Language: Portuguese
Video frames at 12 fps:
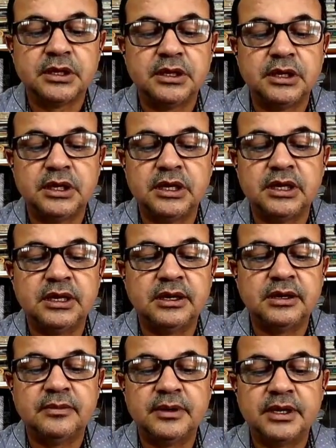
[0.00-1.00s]

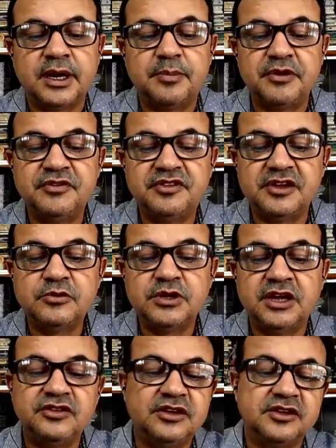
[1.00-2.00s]
É, a previsão
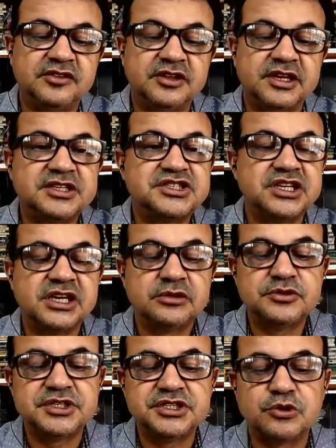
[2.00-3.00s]
é de que esse
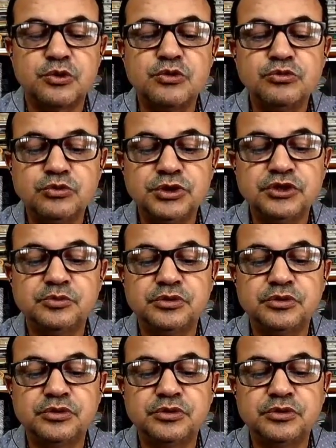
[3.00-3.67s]
trajeto seja concluído